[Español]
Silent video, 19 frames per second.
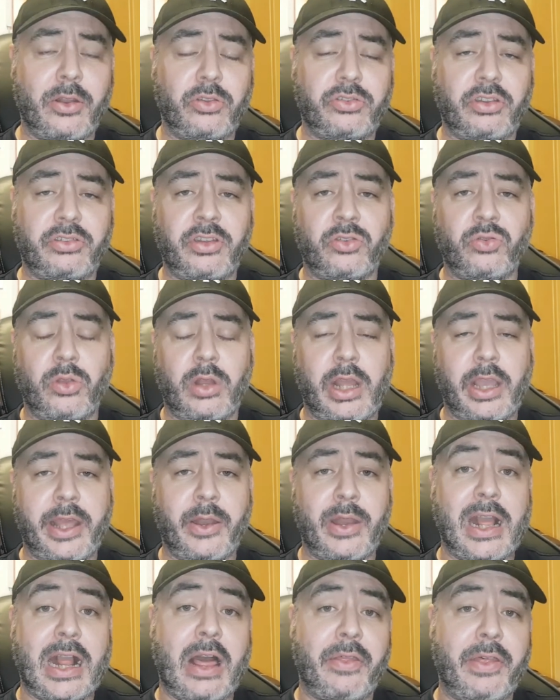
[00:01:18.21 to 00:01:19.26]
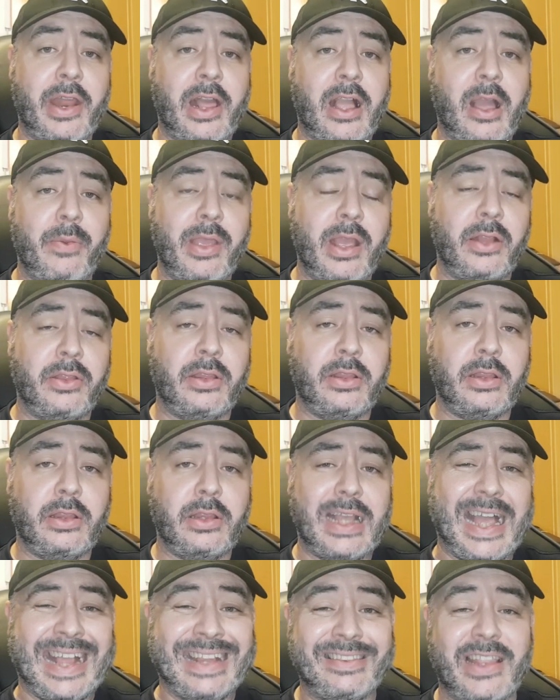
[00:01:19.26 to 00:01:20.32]
No sé si suena que era una cadena que habían
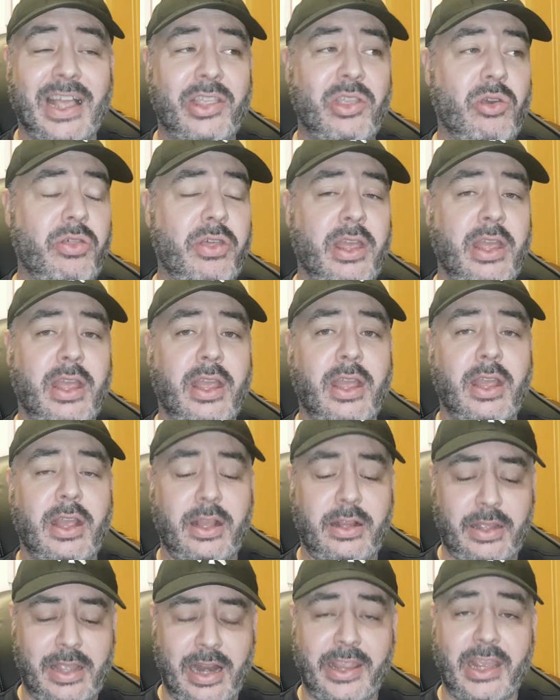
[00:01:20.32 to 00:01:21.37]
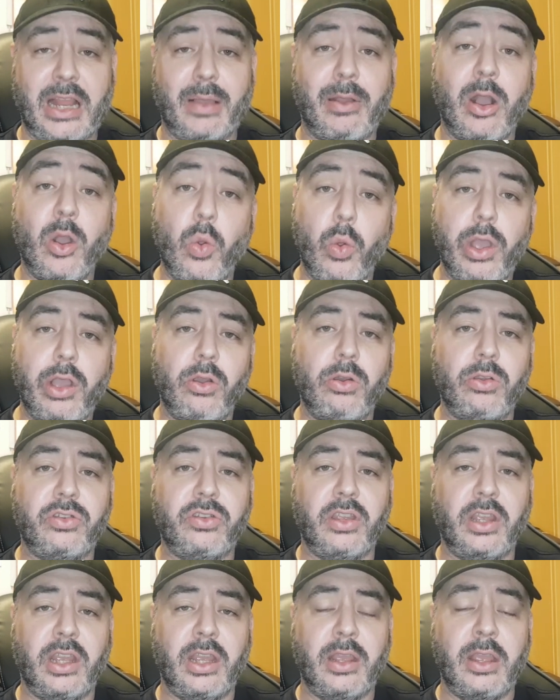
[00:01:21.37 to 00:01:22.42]
antaño de que alquilaban juegos
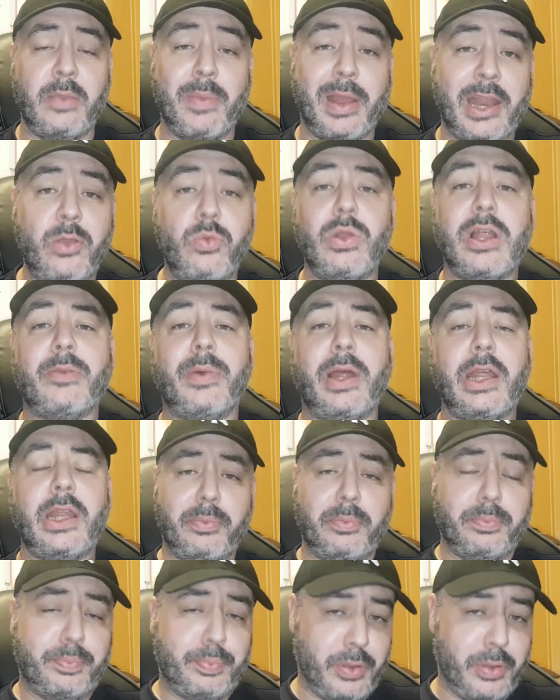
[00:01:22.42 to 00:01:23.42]
y películas, ¿vale?